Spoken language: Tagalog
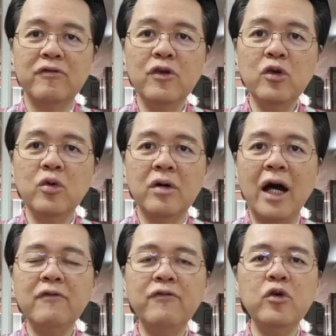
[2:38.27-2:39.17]
Flu.
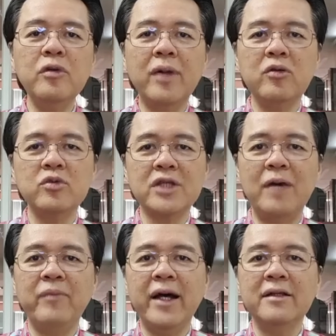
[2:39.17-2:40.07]
Ang flu, ibang
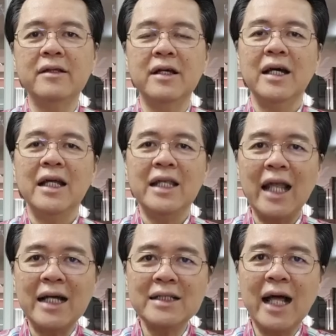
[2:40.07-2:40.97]
usapan.
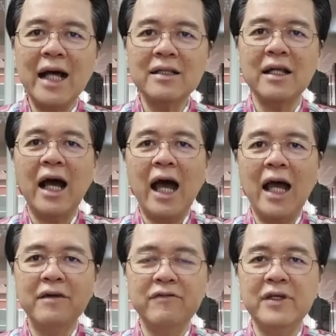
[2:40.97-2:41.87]
Lagnat,
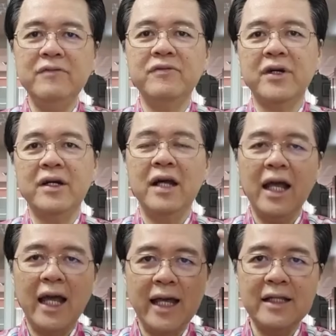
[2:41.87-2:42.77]
high fever,
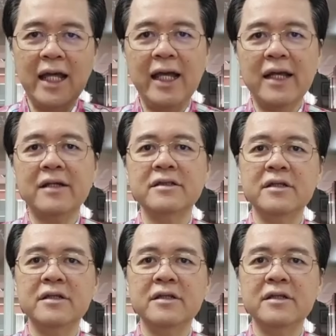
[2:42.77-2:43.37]
headache.